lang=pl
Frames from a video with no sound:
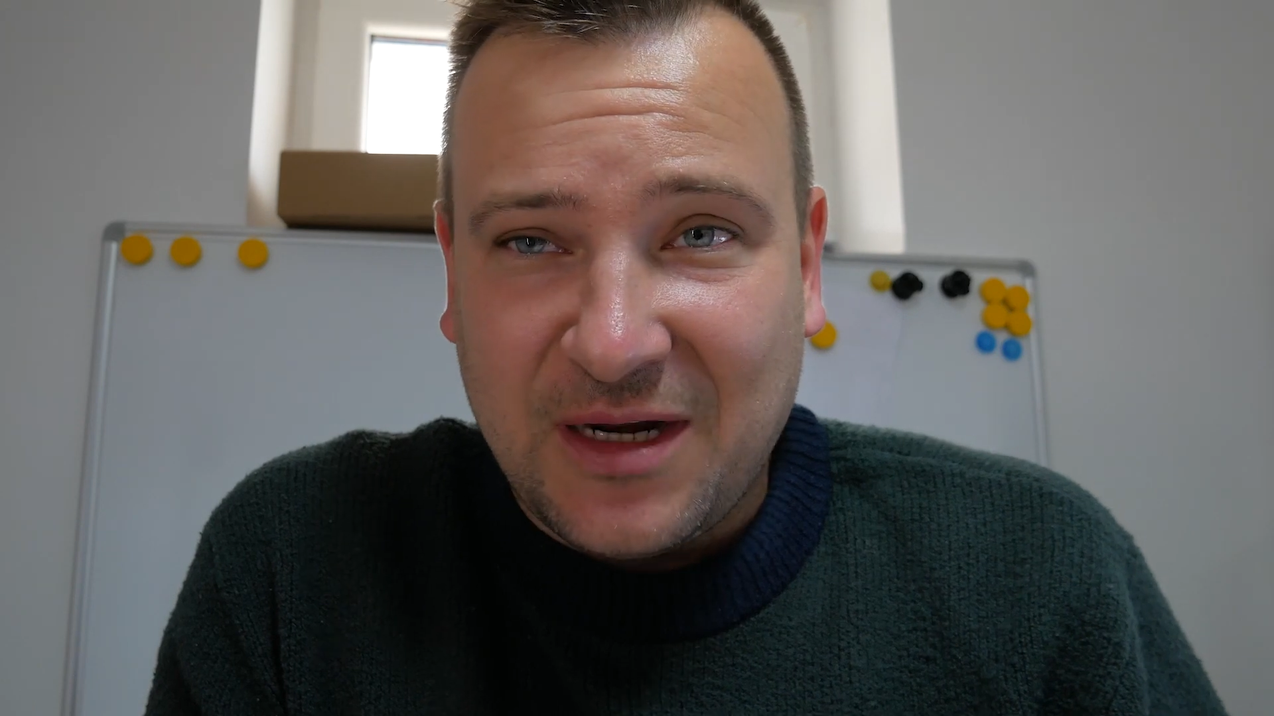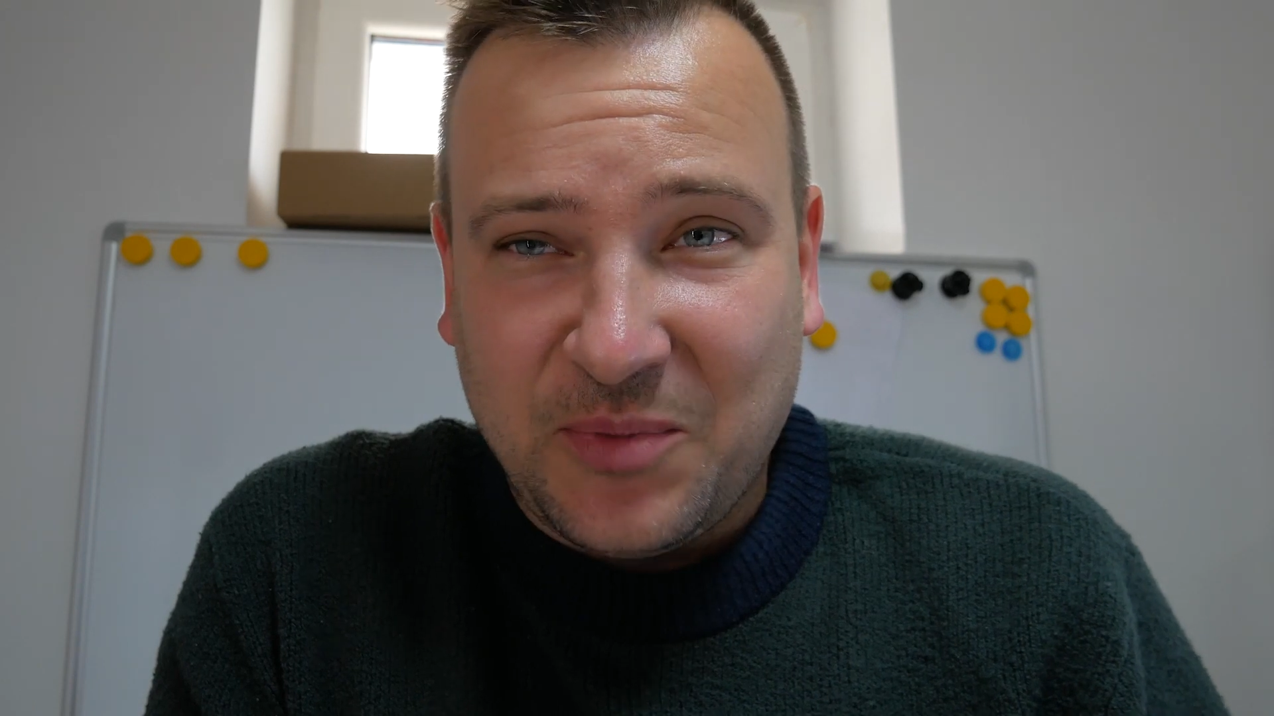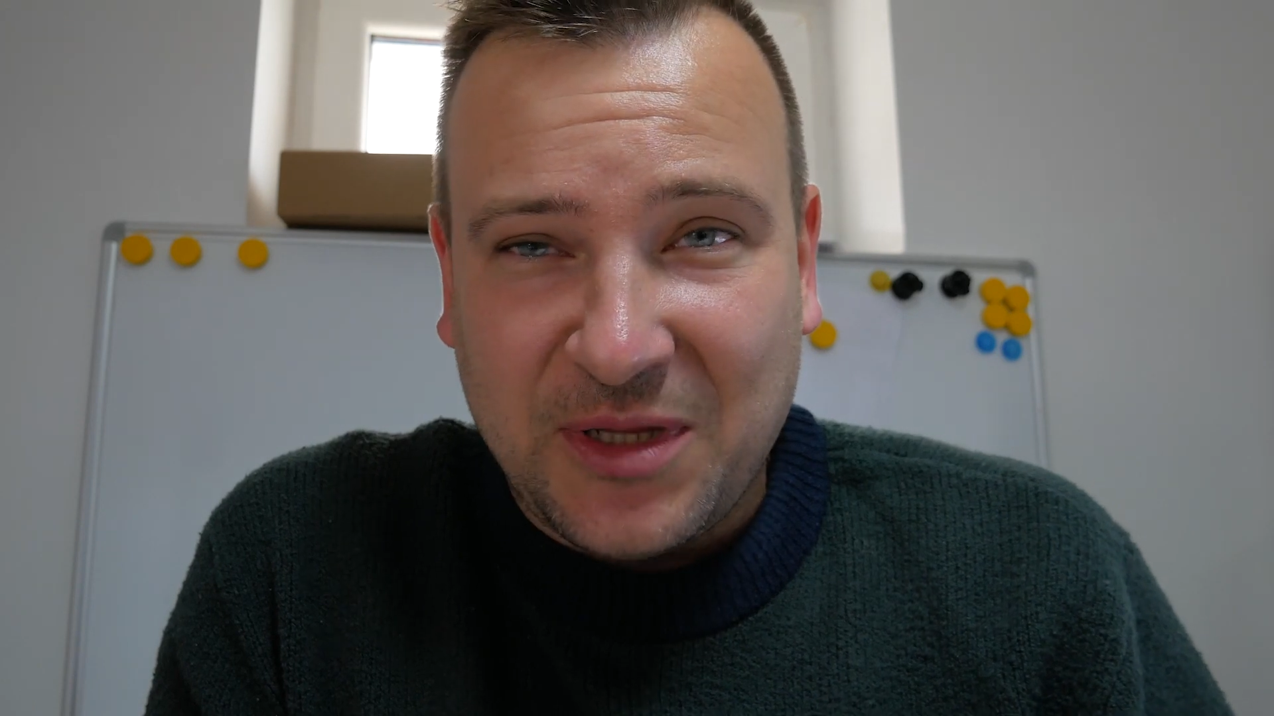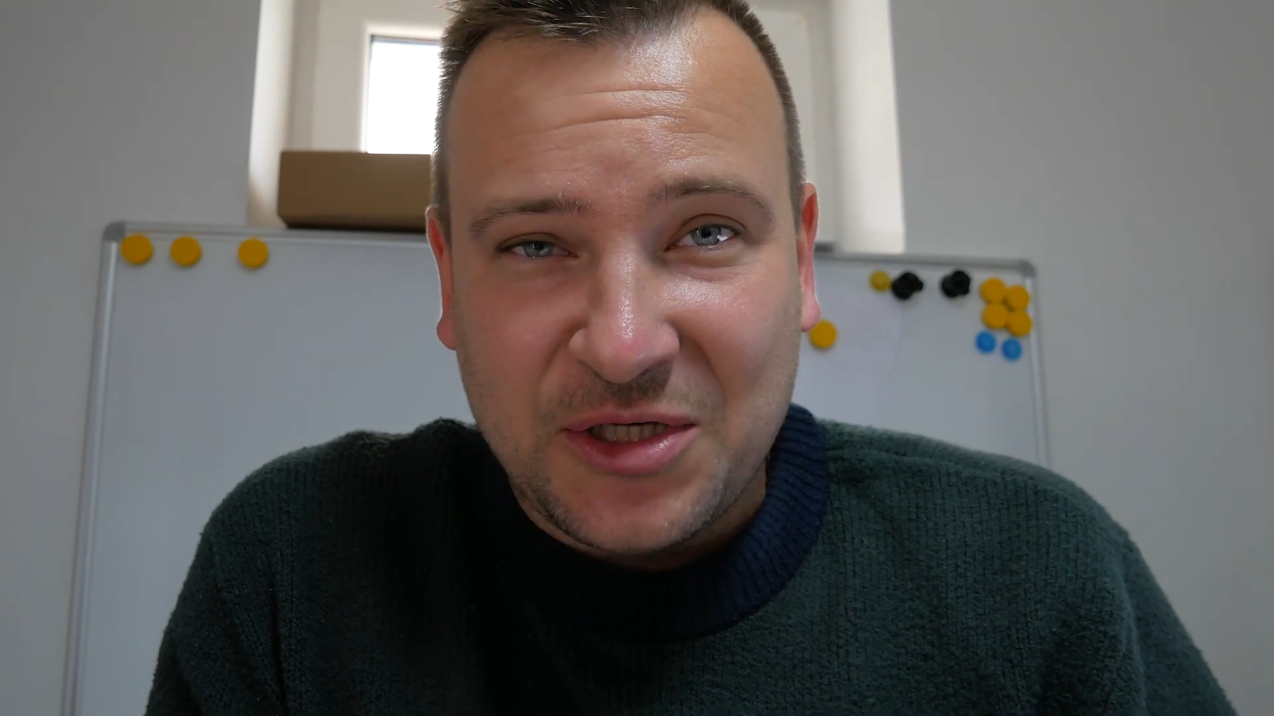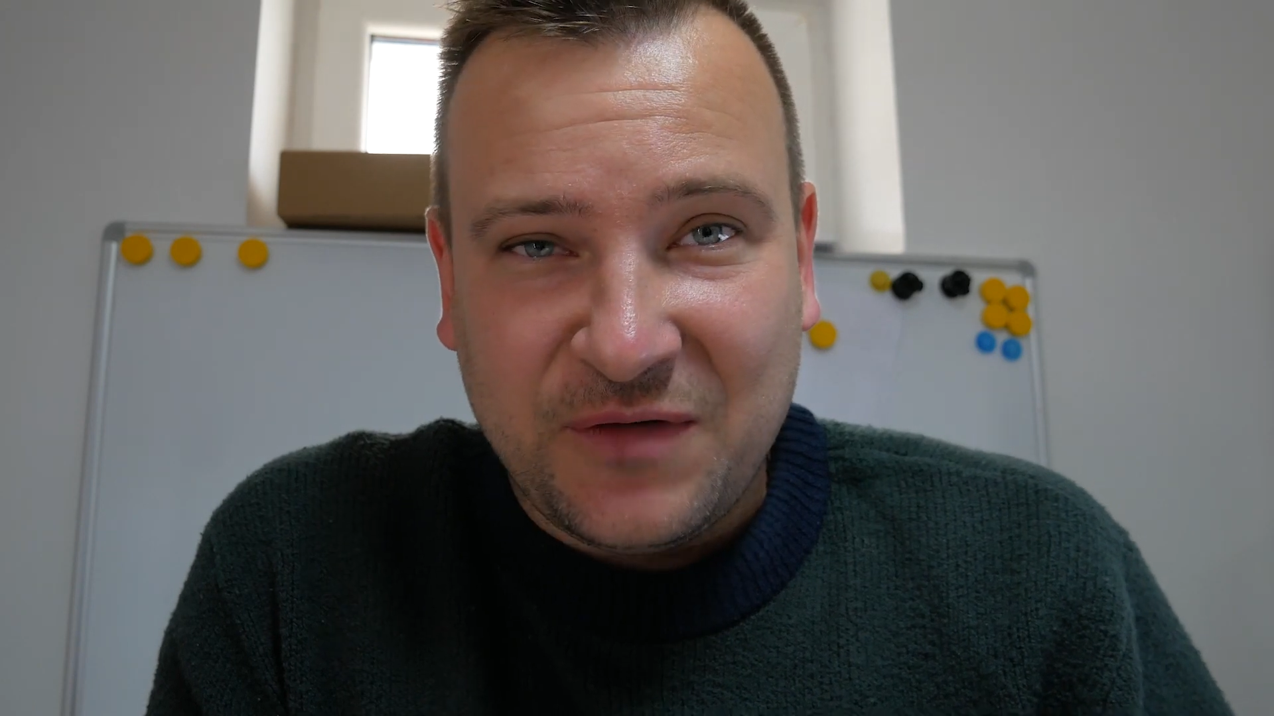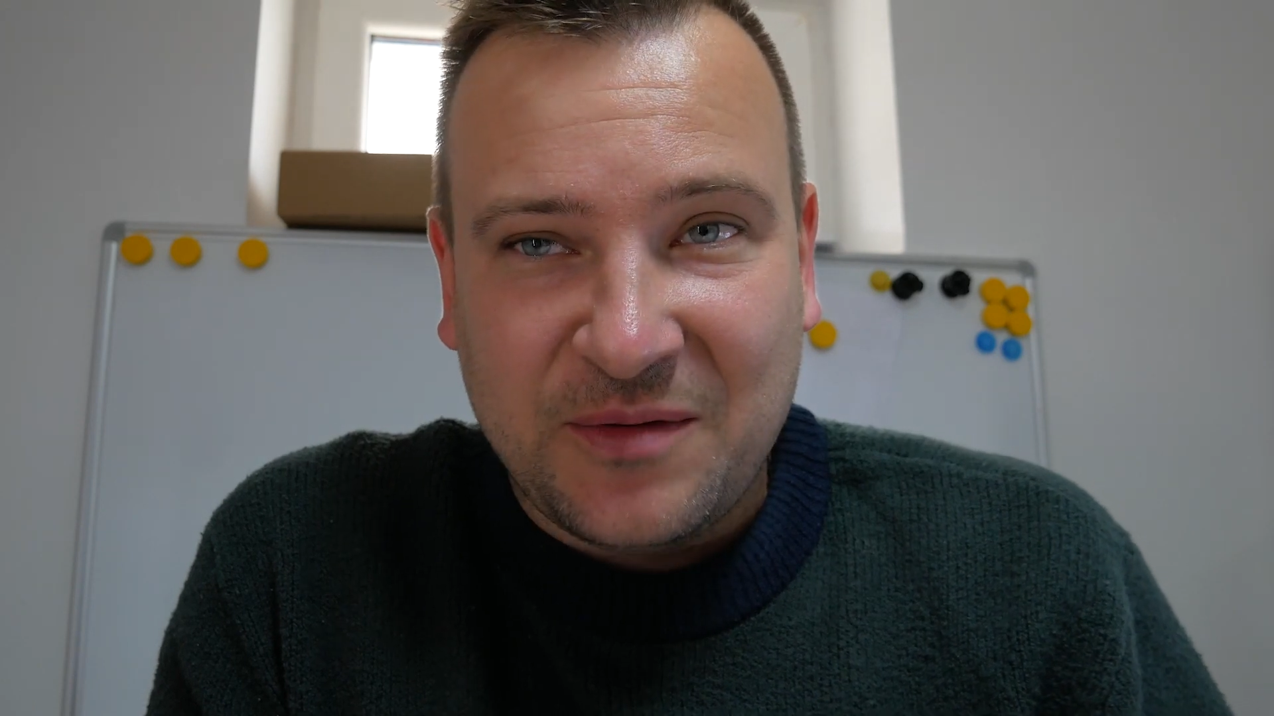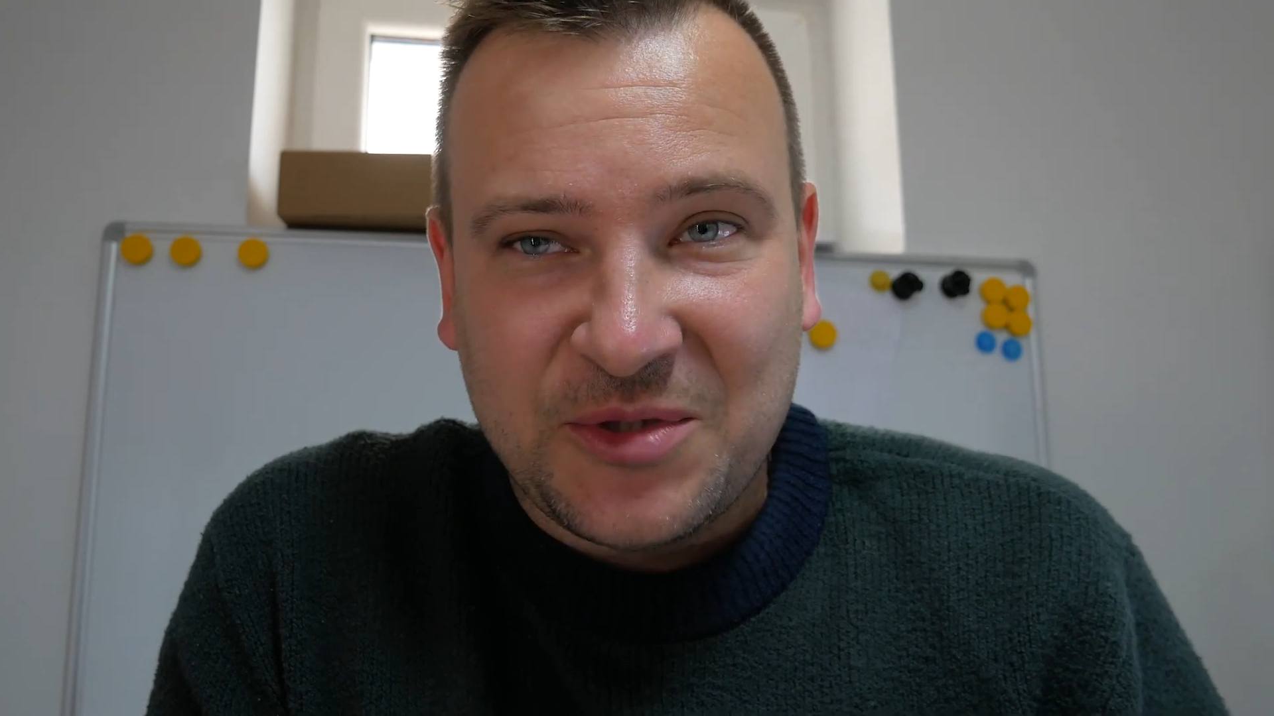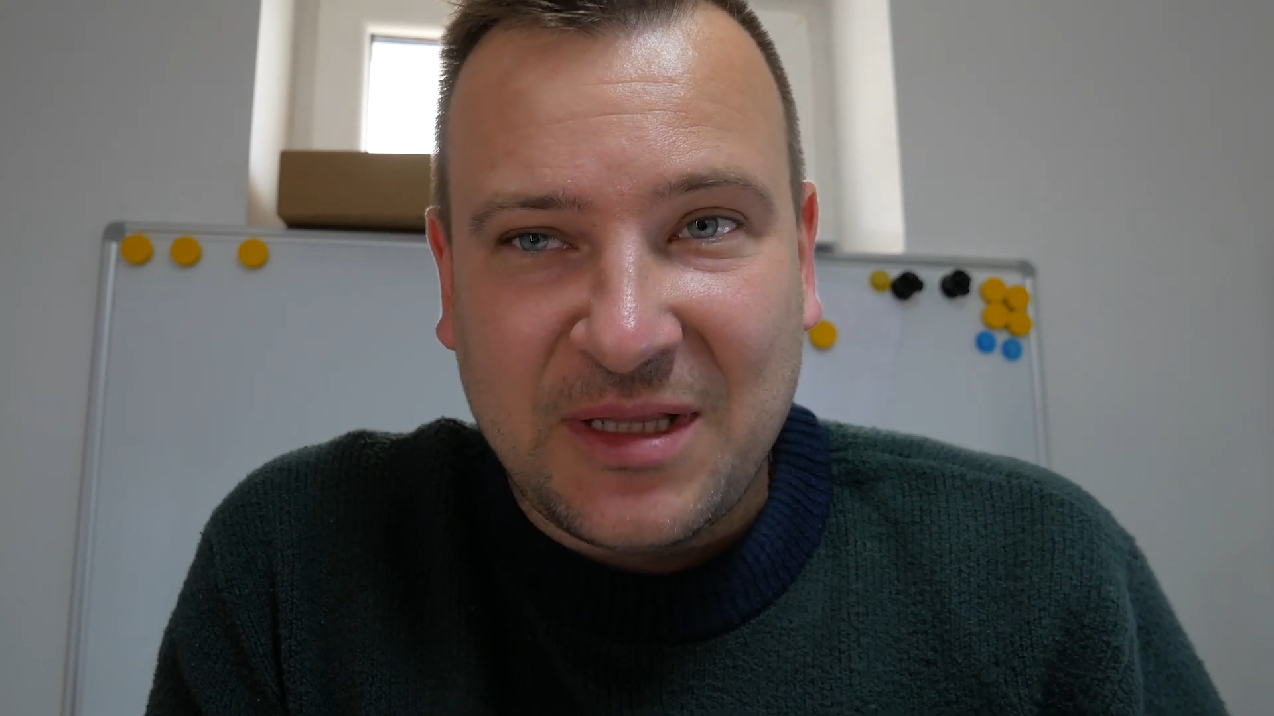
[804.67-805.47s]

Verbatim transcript: ale podejrzewam,